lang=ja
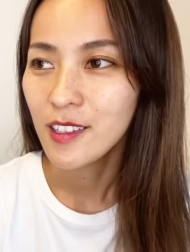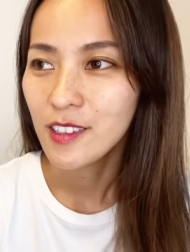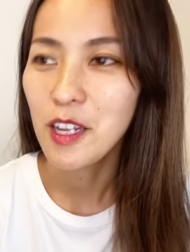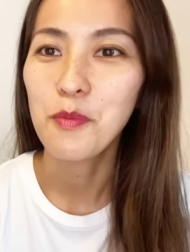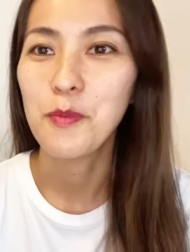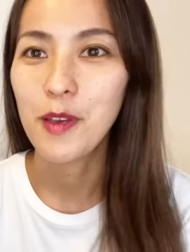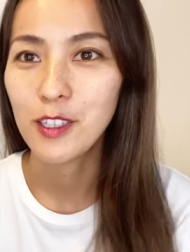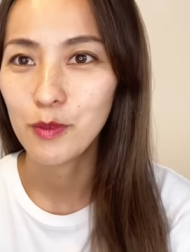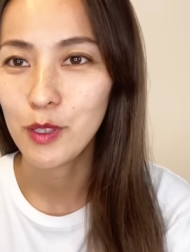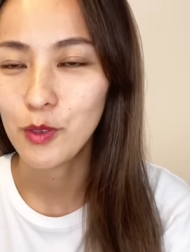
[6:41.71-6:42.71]
テレビ見
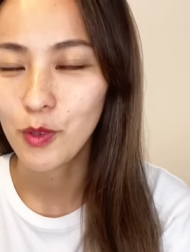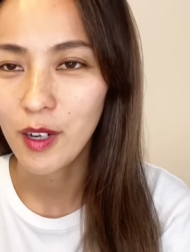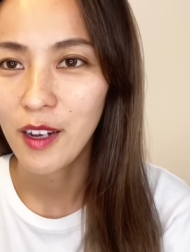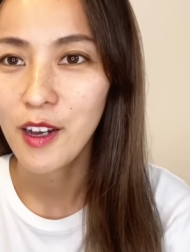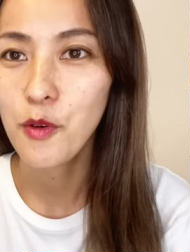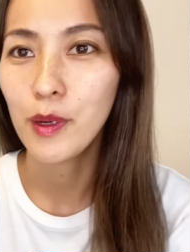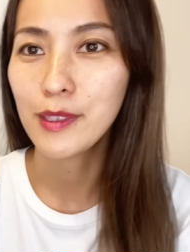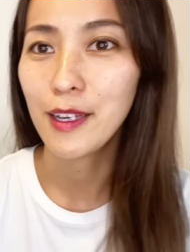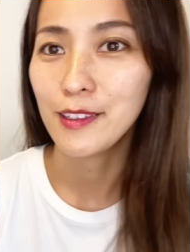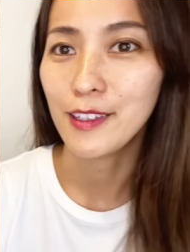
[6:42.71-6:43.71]
始めるとか、はい、終わっ
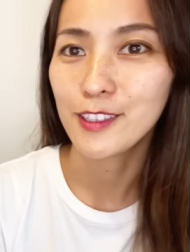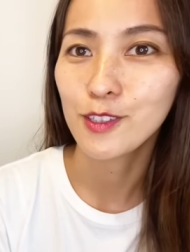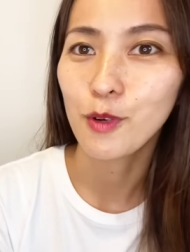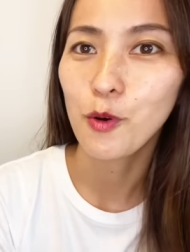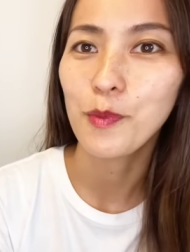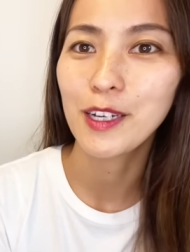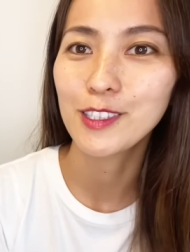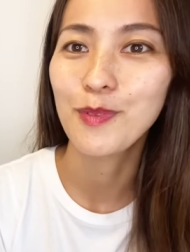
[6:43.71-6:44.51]
たでスマホ見始